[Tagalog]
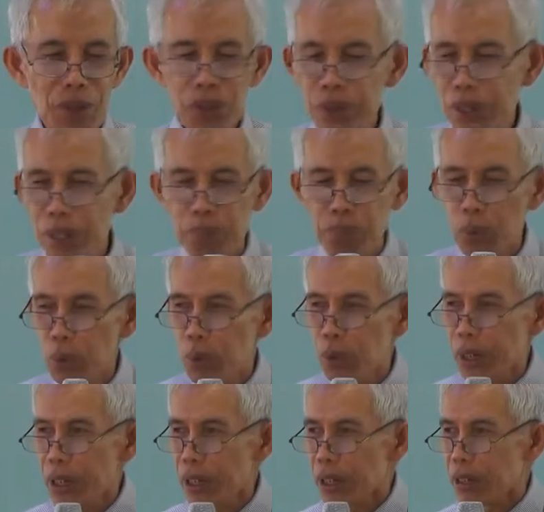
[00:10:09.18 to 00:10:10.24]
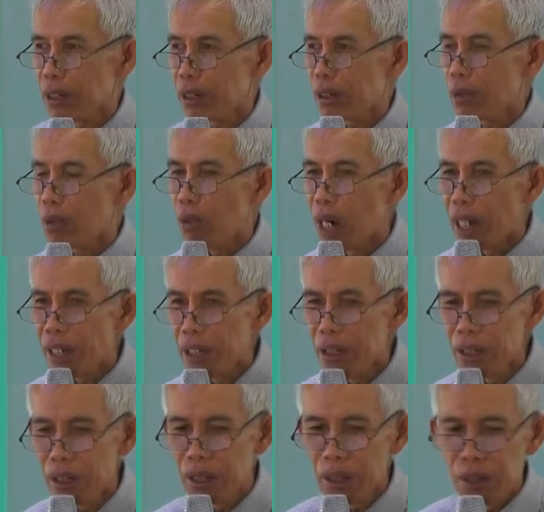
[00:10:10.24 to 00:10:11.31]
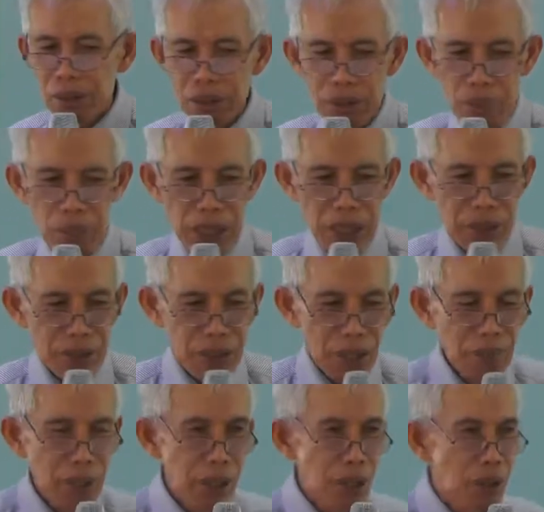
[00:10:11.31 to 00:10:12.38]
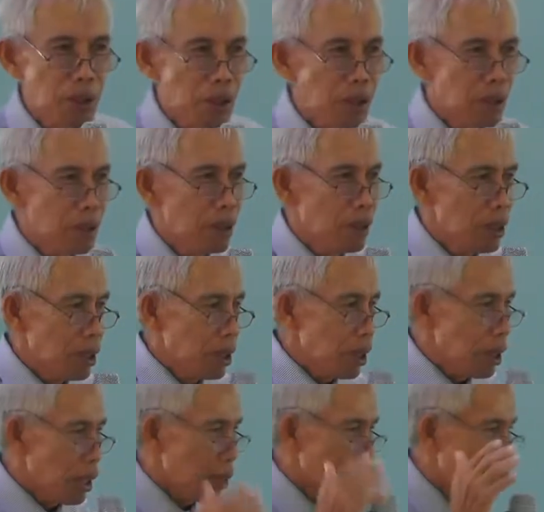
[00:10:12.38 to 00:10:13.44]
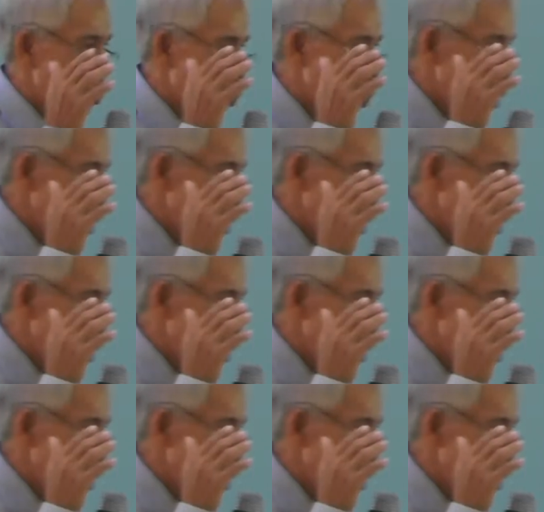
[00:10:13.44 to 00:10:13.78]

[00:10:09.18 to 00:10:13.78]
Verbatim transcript: Stop worrying. Why? Sapagkat sabi ni Lord, if